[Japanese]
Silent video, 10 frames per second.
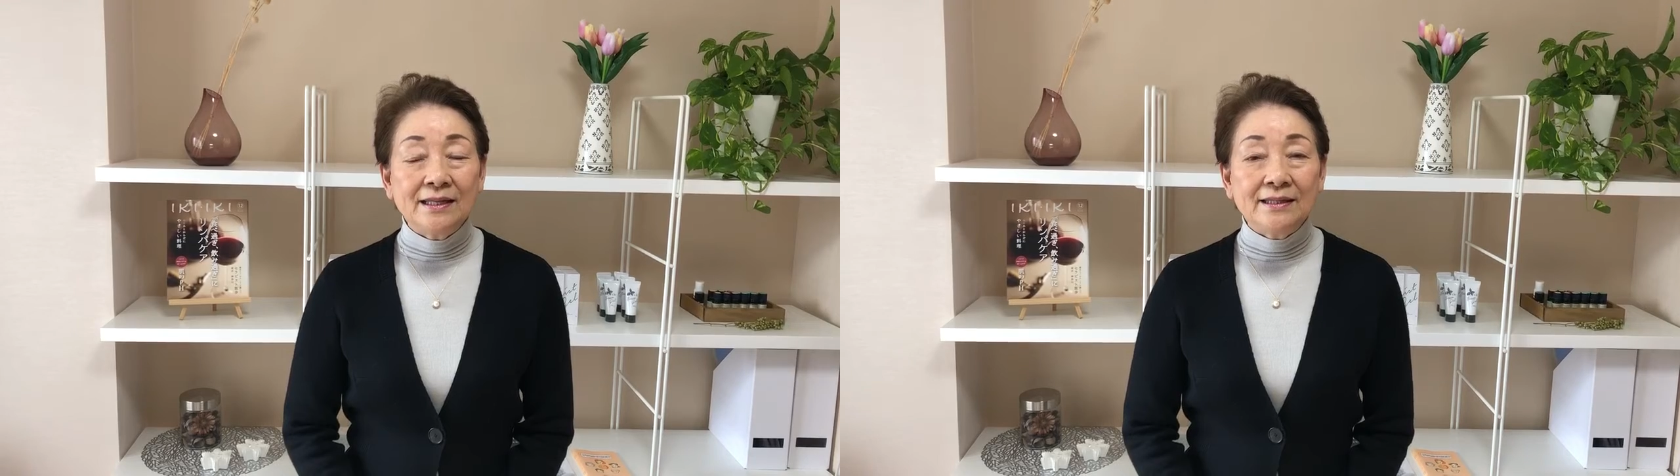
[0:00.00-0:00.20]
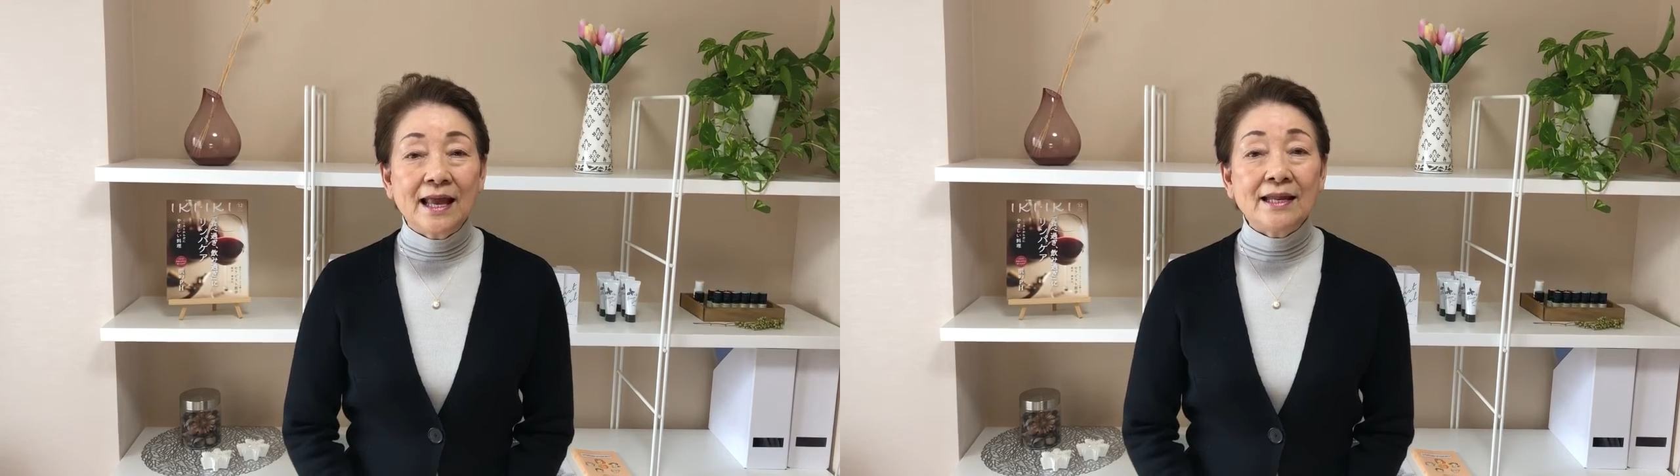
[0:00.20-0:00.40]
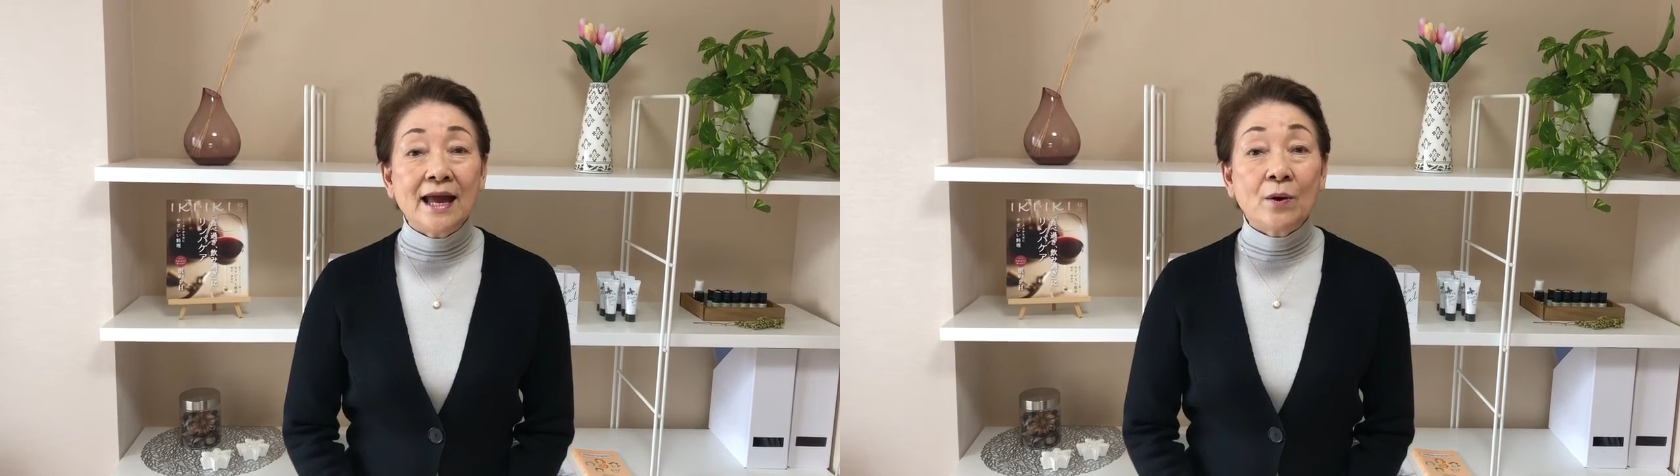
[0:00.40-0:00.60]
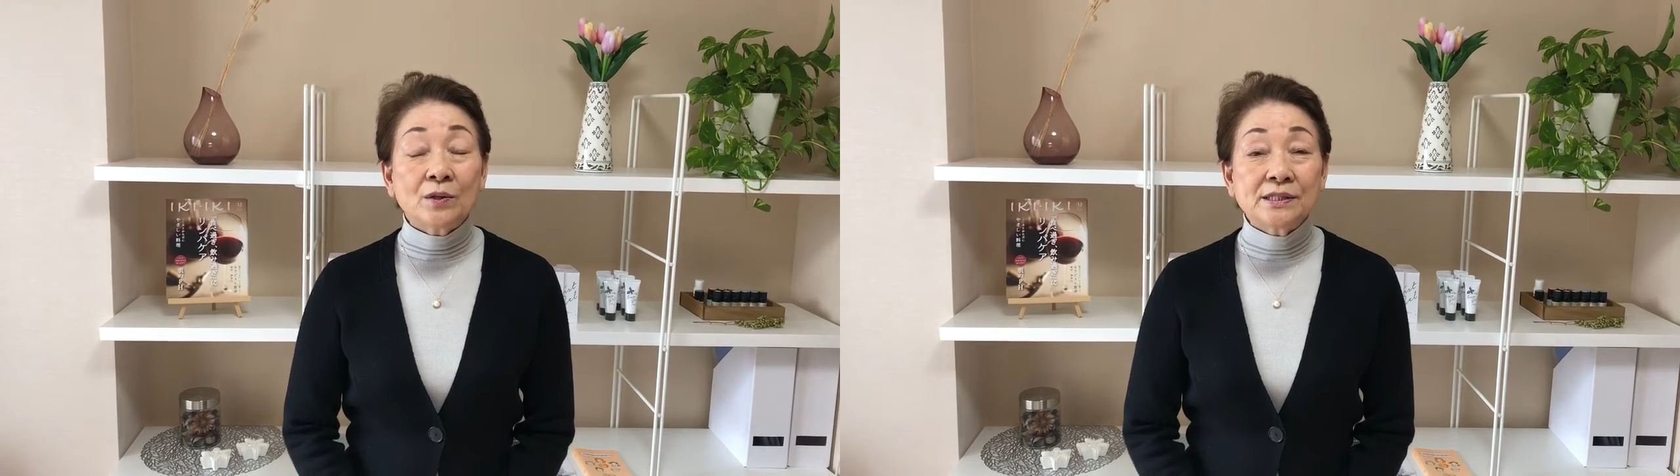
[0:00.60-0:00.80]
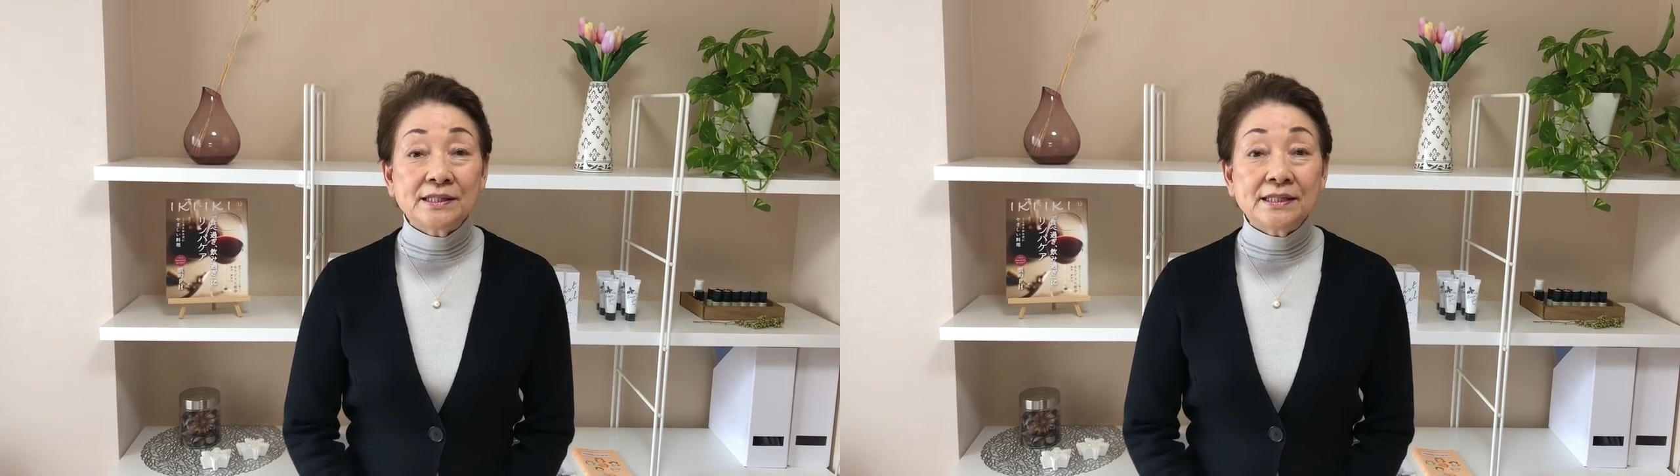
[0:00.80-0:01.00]
天然
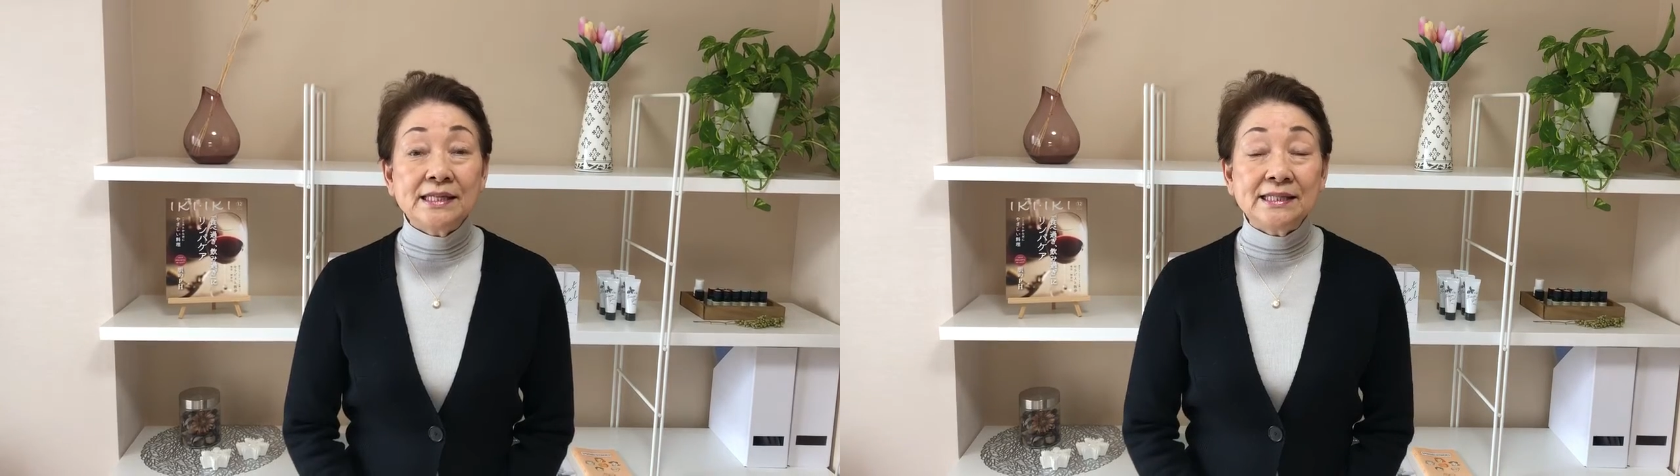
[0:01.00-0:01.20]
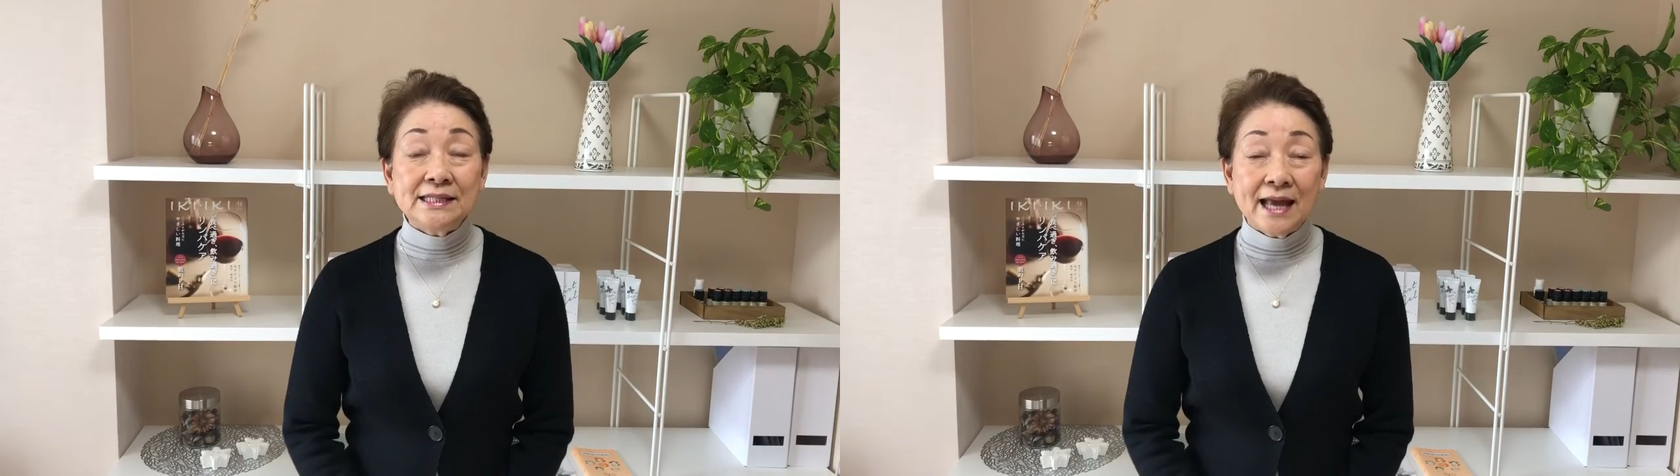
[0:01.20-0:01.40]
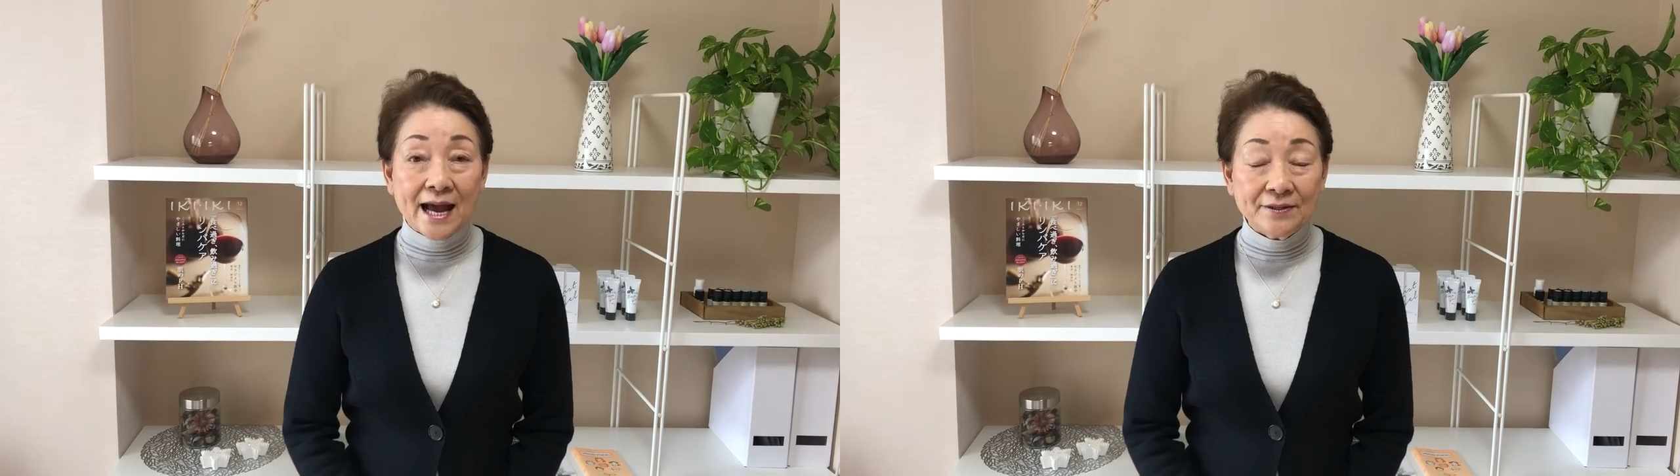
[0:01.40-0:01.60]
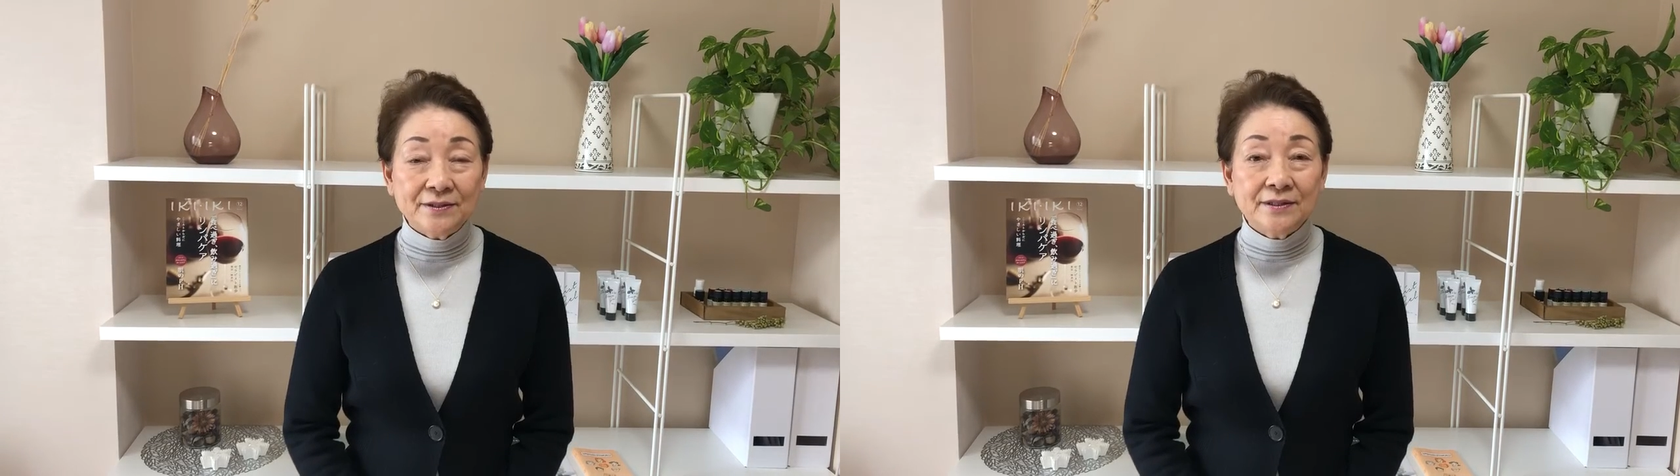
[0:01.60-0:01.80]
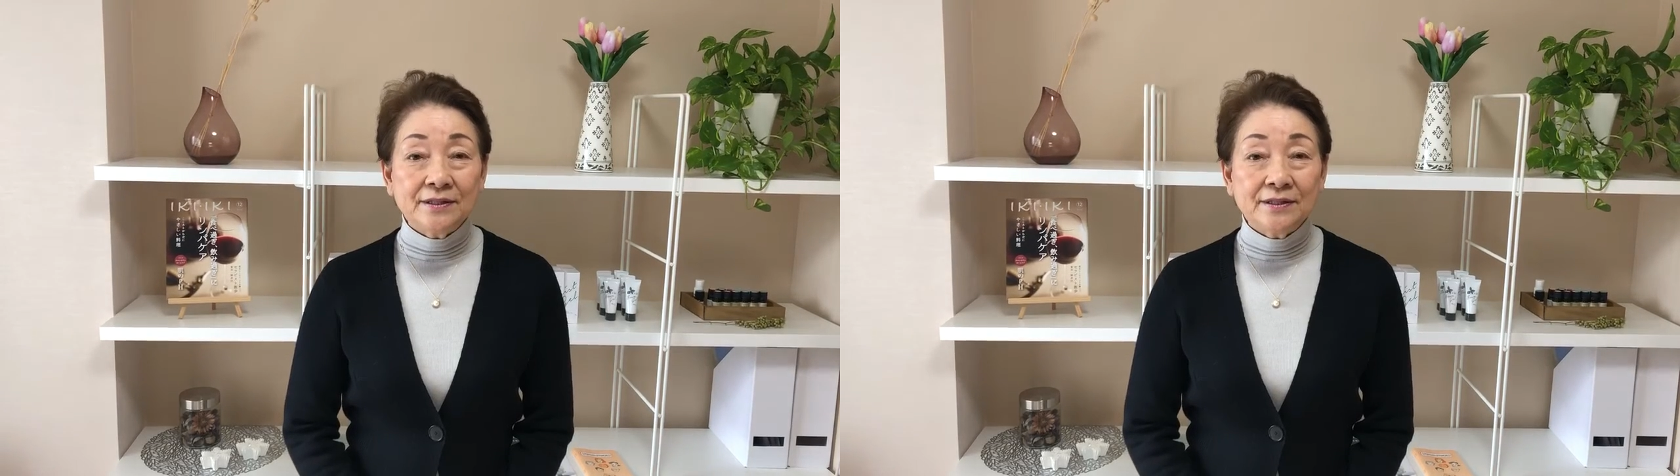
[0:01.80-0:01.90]
保湿因子である